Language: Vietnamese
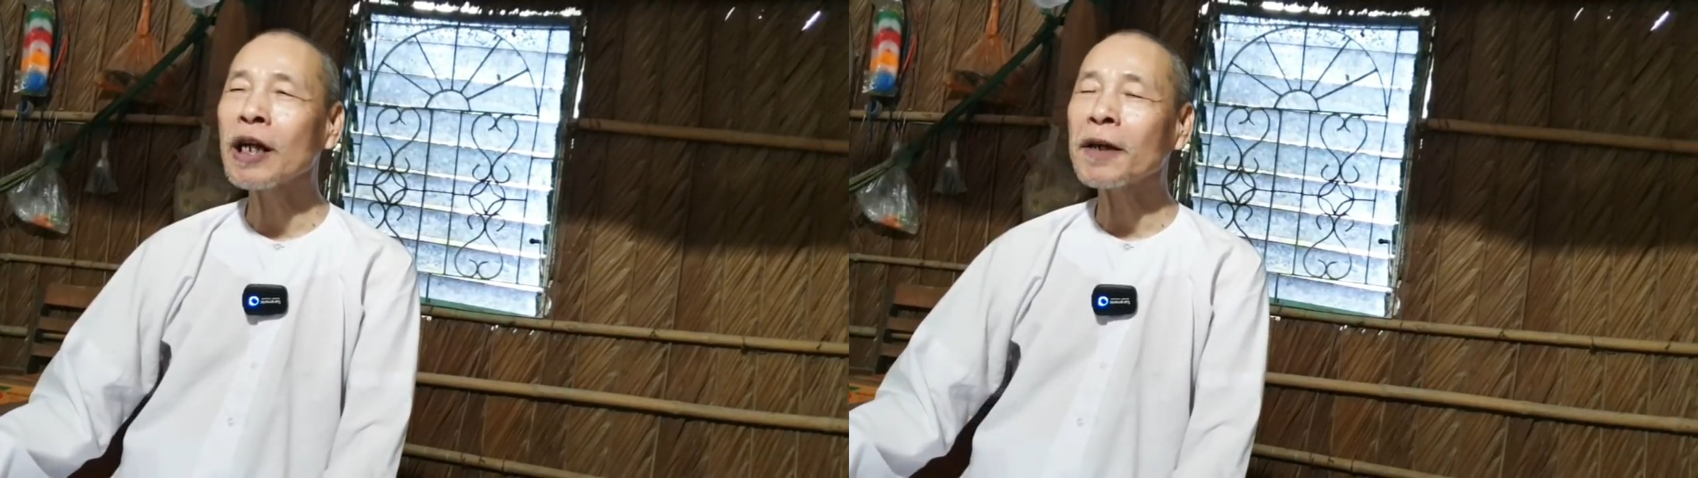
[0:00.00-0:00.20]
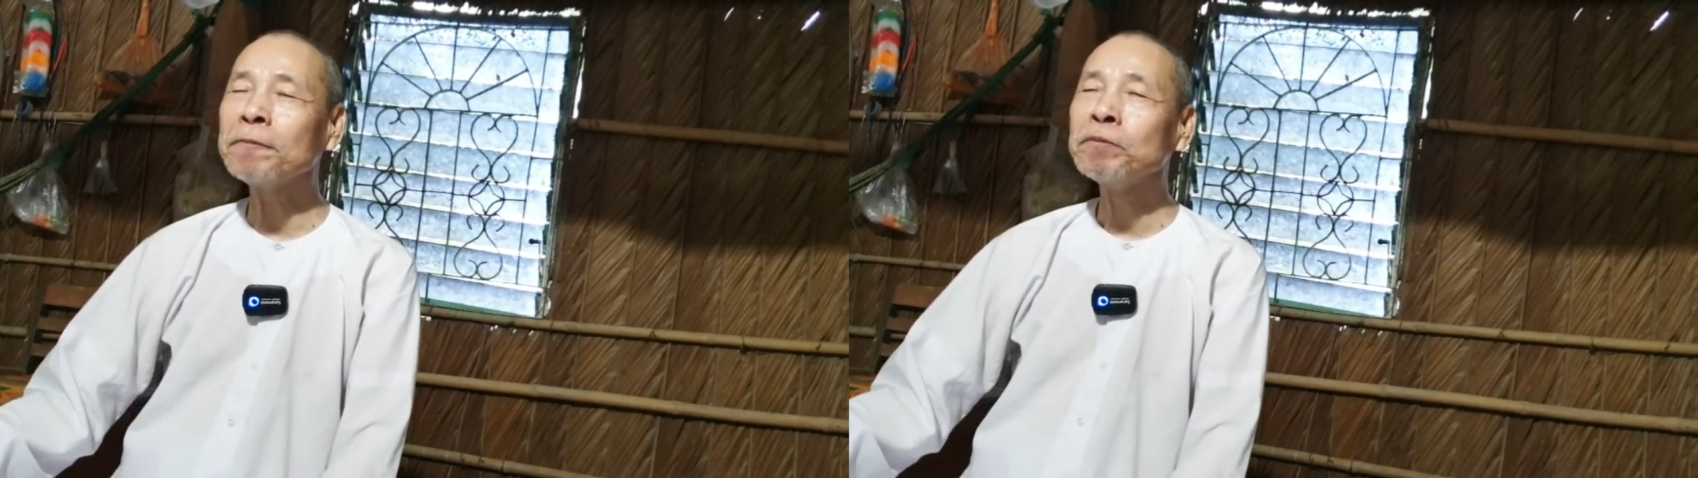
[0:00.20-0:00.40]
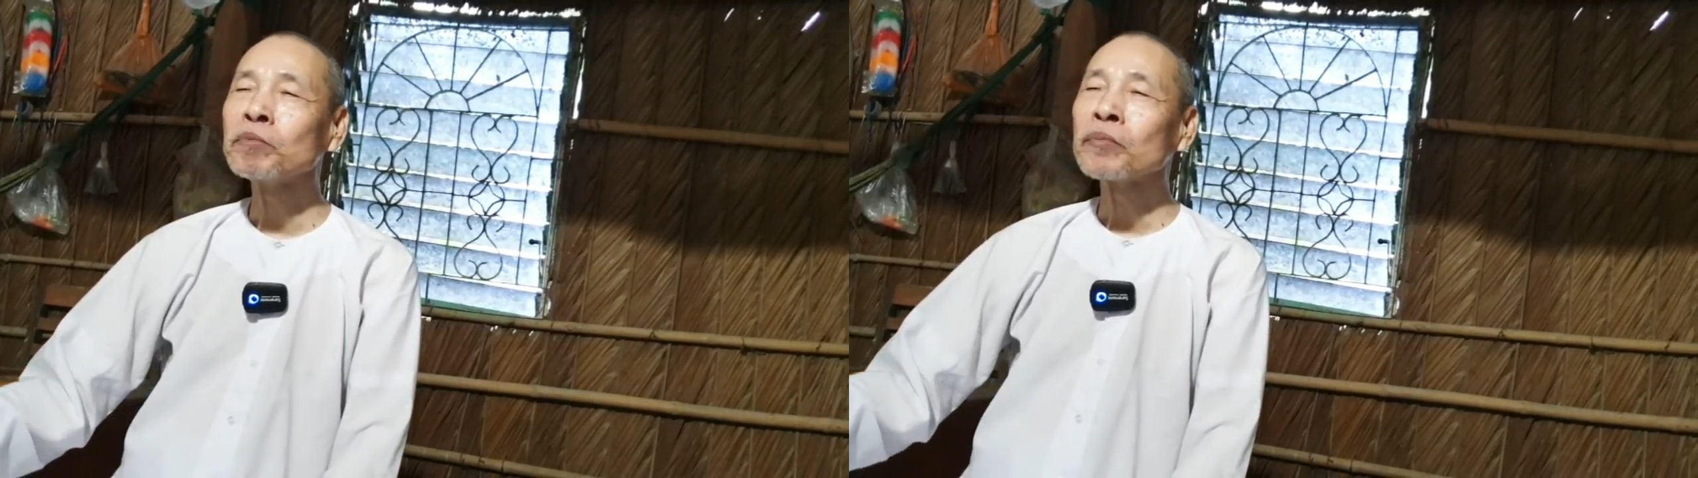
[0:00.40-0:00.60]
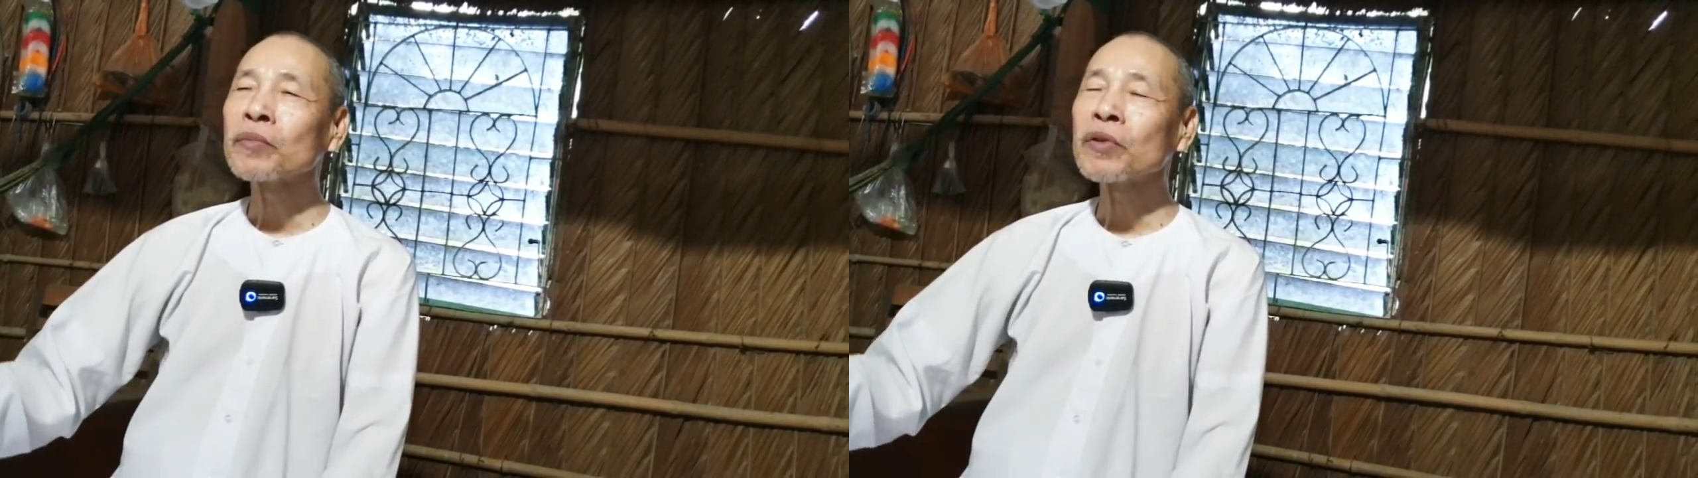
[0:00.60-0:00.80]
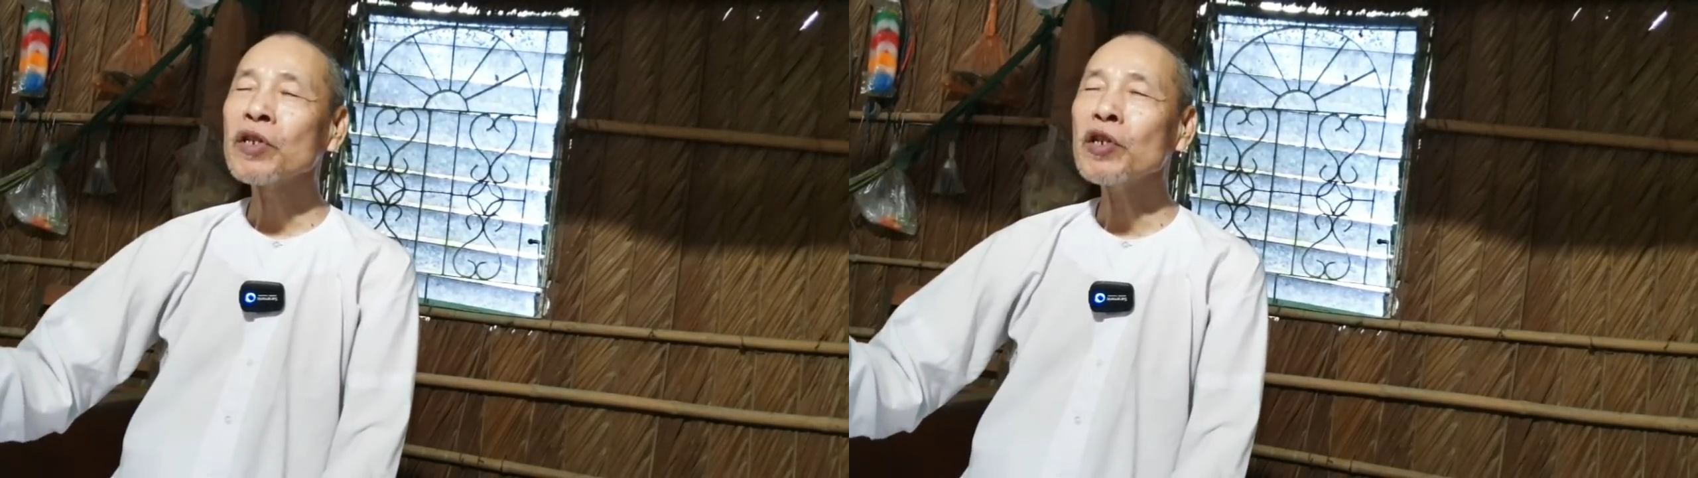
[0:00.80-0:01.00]
người này
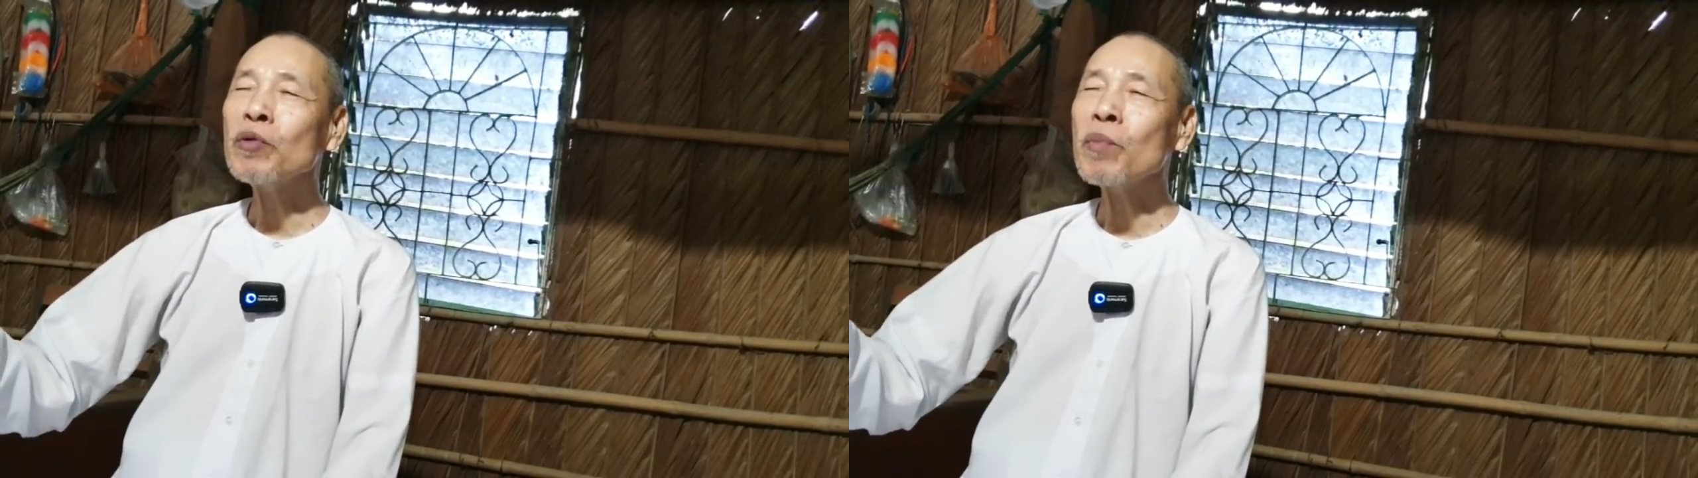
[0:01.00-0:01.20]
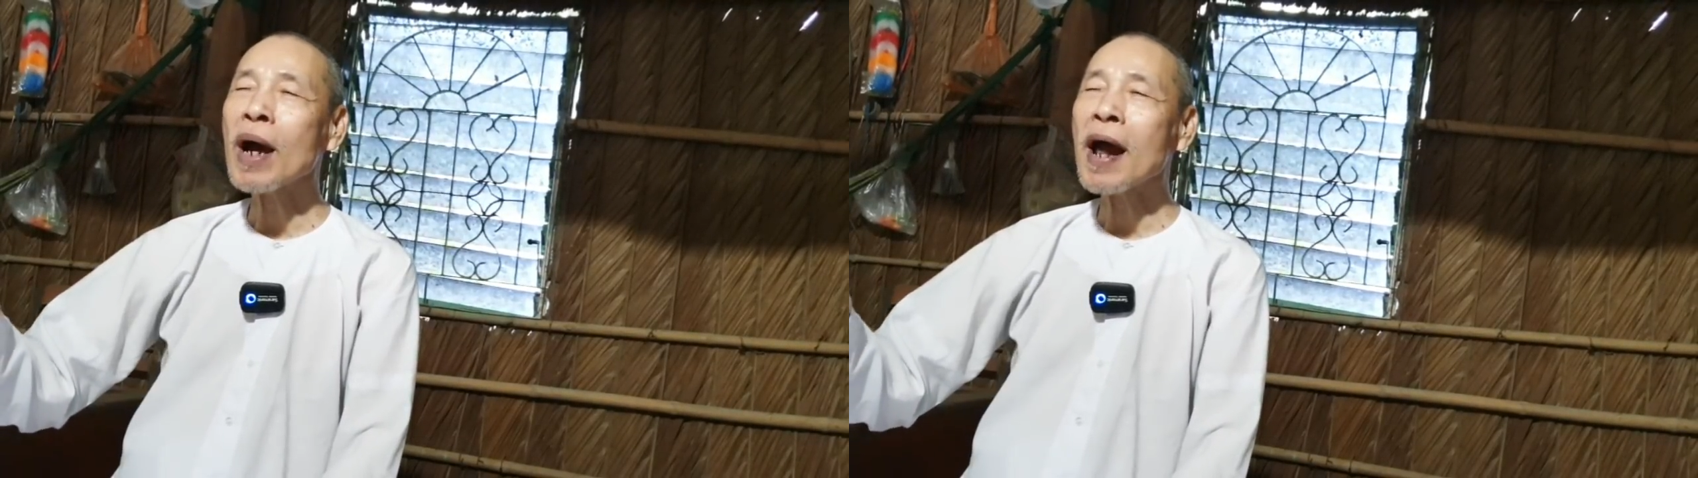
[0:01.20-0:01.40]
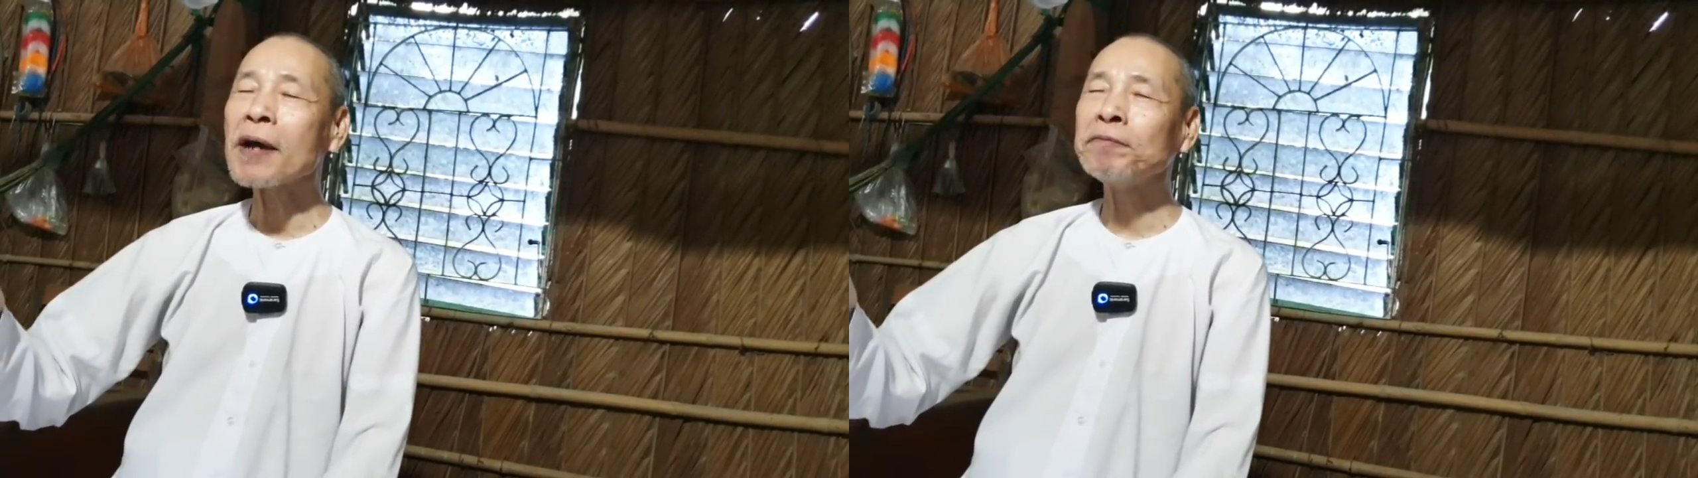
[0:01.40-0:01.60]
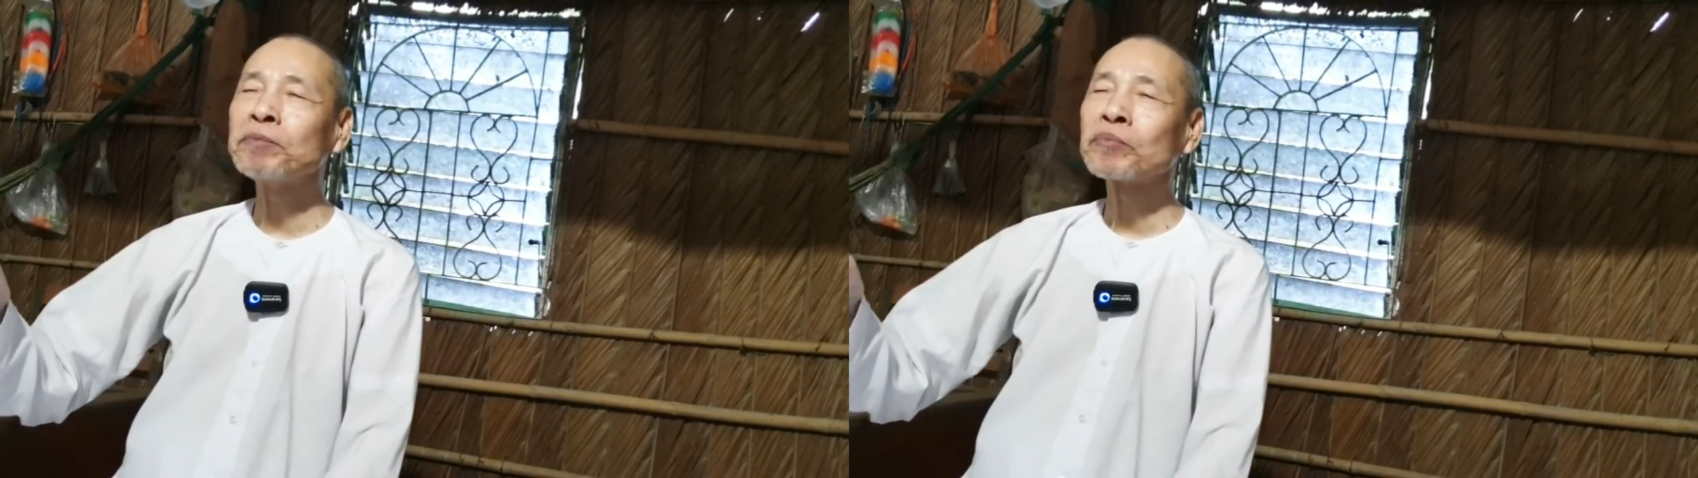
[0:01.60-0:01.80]
nếu mà